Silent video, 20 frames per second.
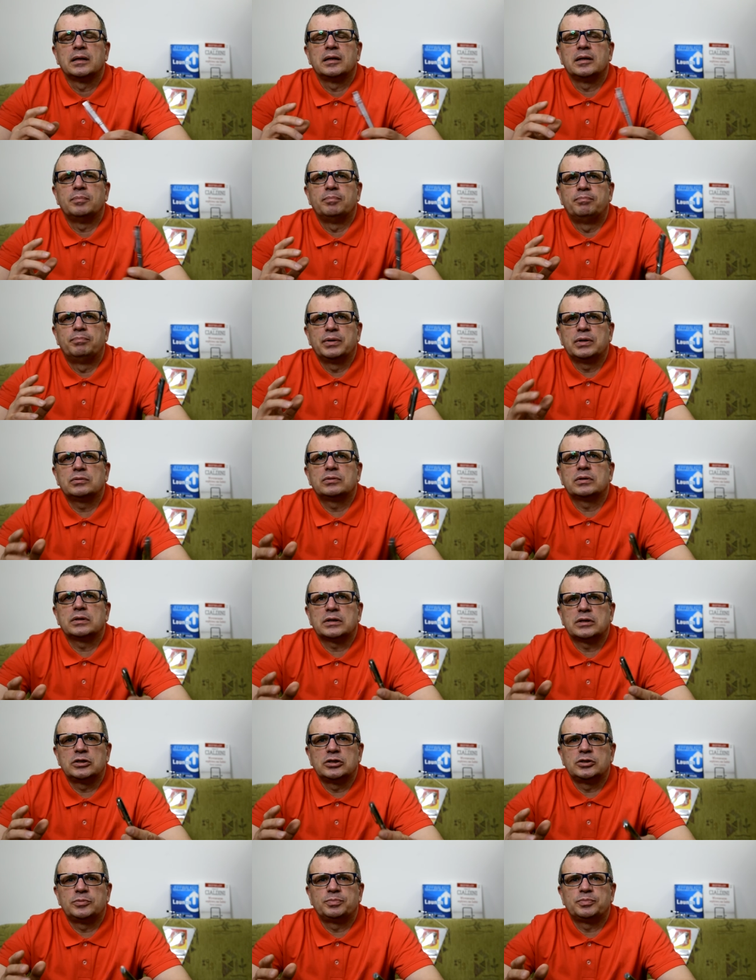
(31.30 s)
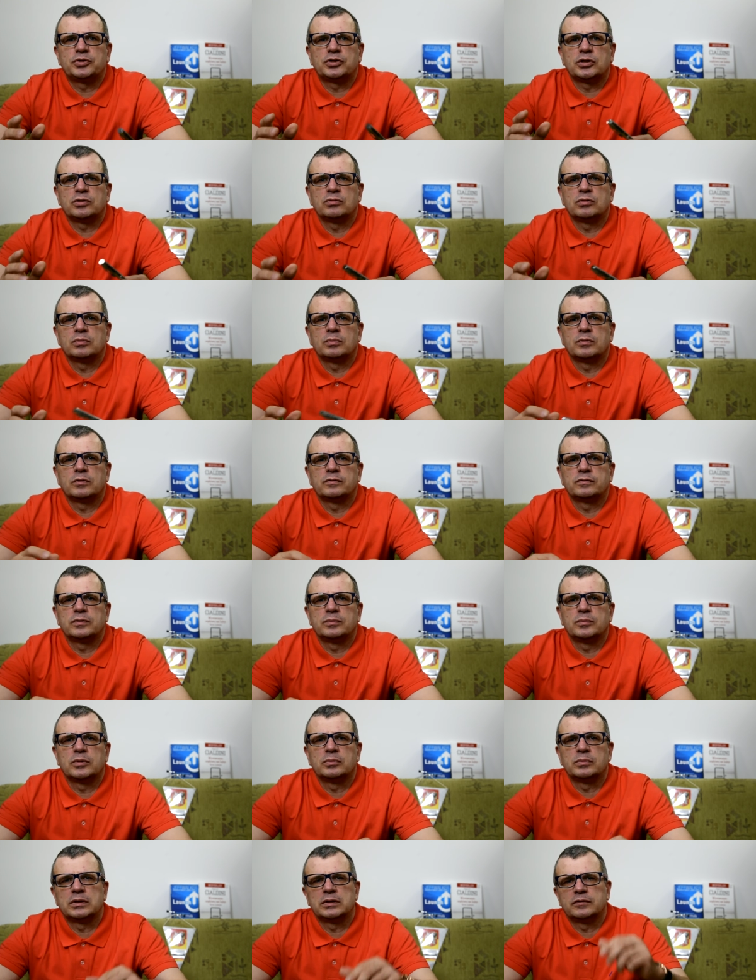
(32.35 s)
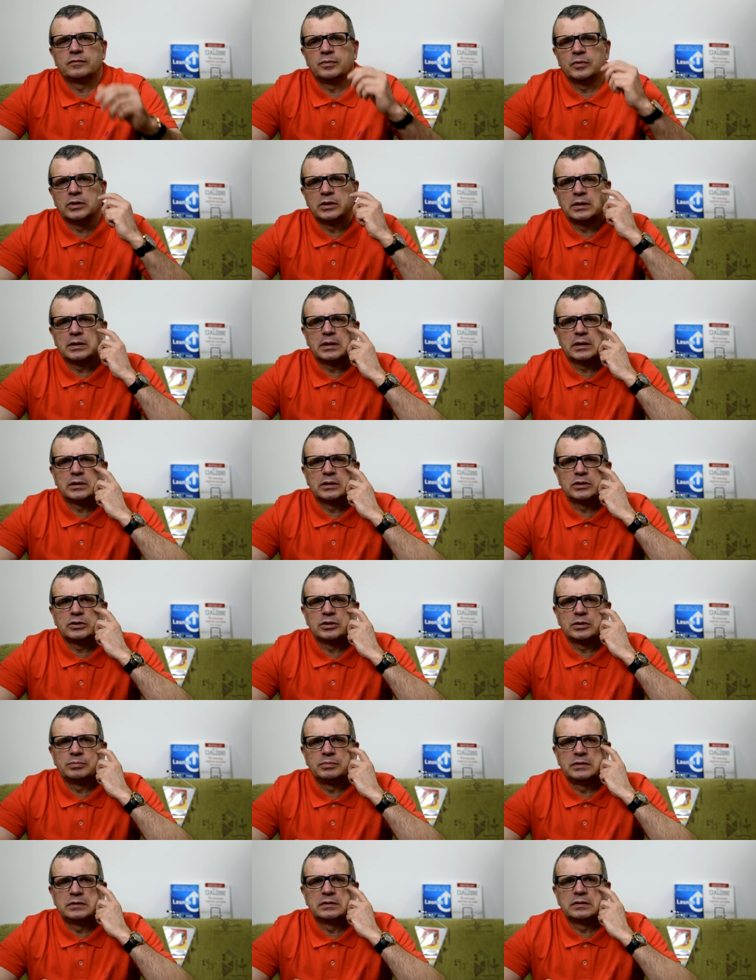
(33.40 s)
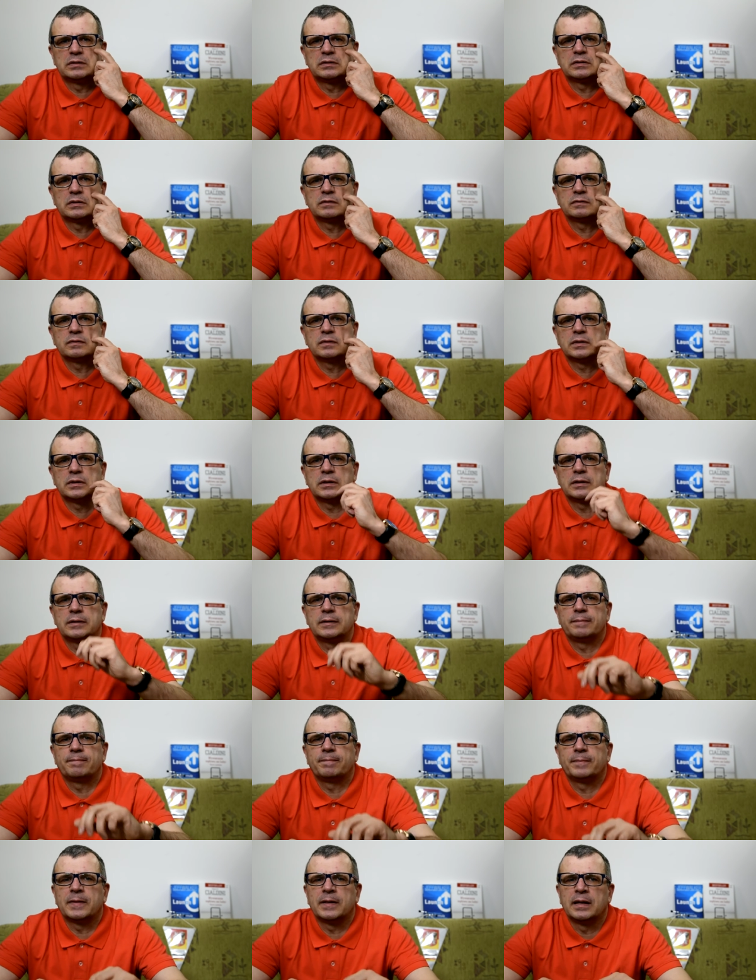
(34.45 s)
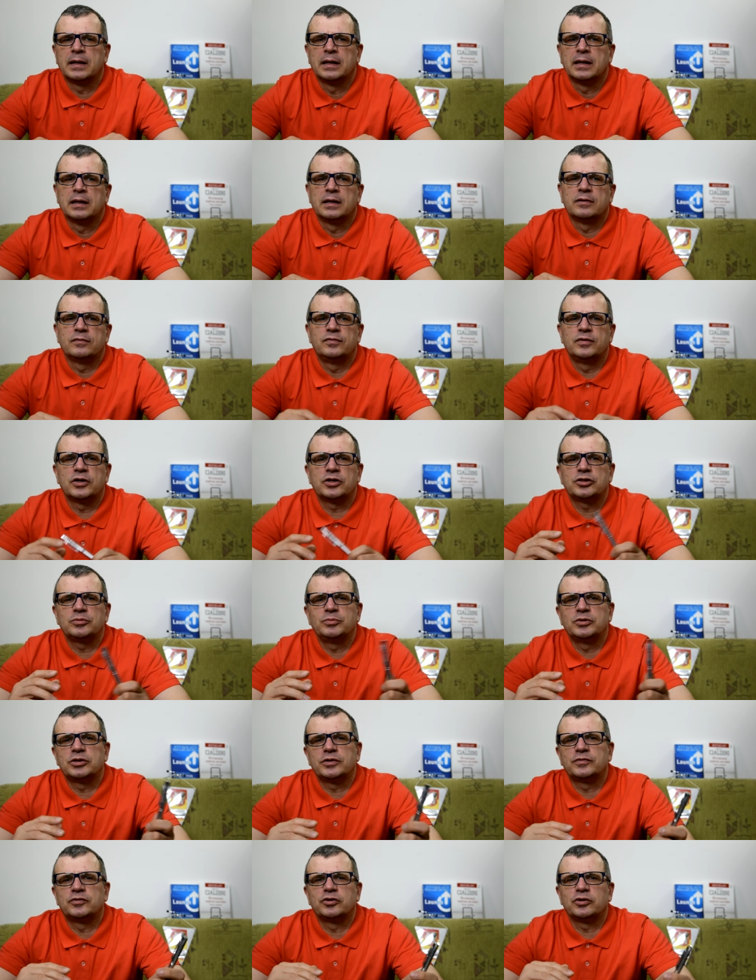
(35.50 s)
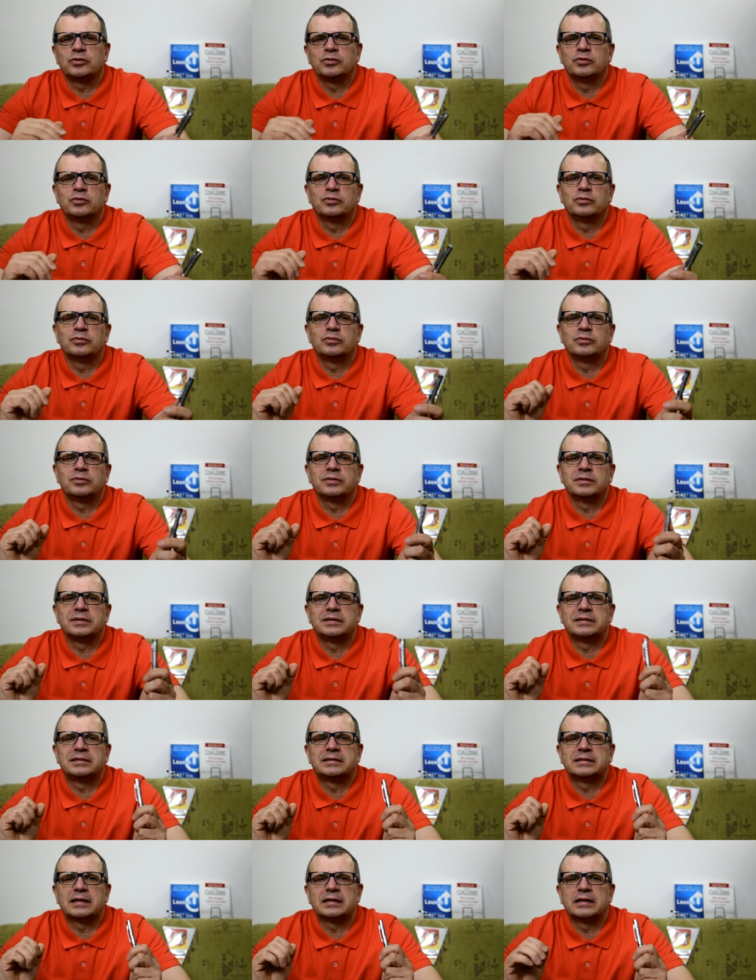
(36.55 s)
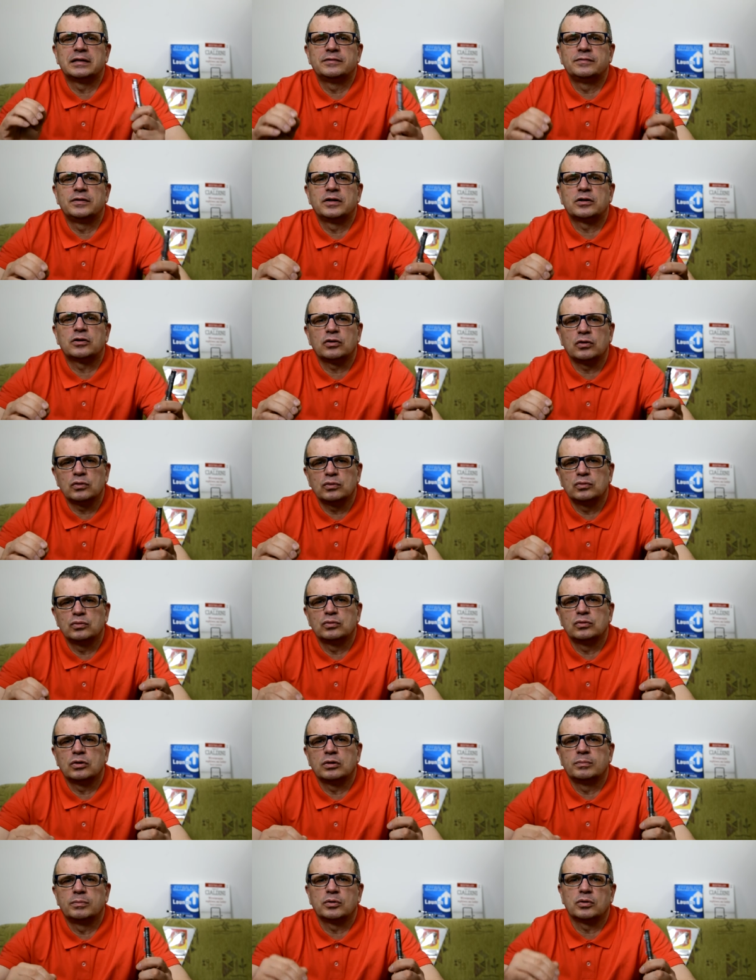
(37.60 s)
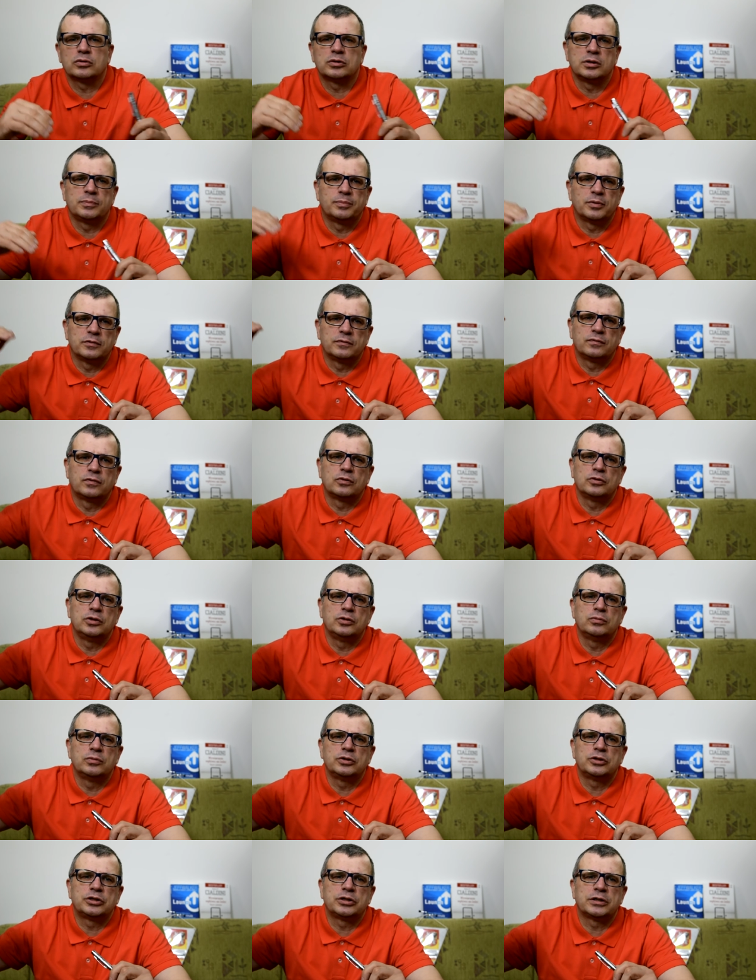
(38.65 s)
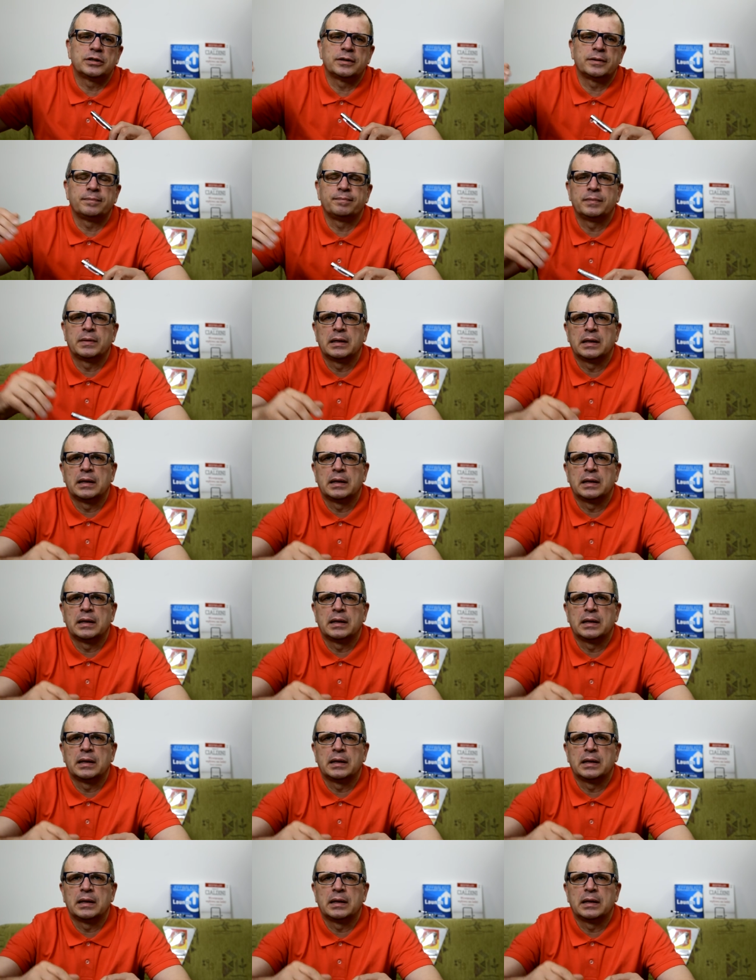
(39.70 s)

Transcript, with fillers: i był to jakiś przełomowy moment w mojej karierze biznesowej. Wierz mi, że w ciągu zaledwie roku obroty podwoiły się,